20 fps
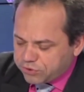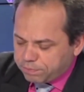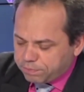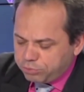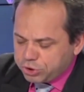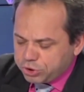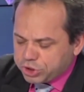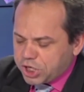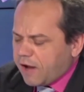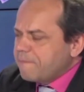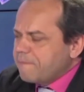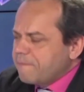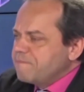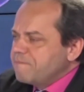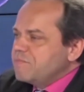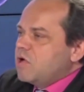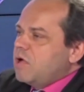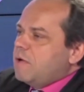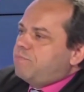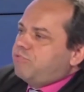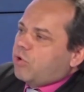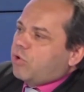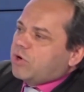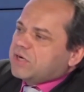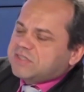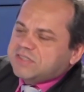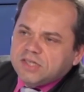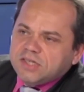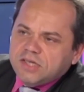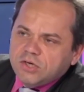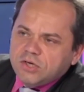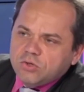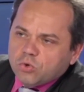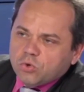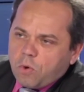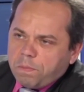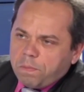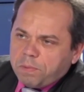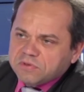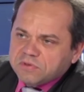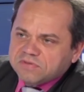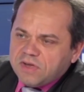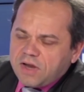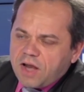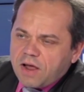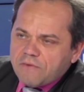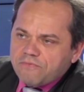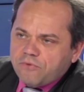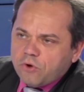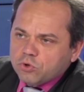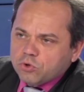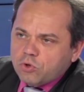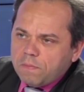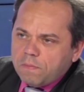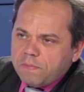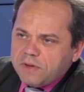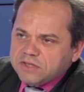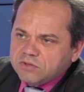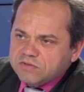plus cher, pour essayer de compenser la forte baisse de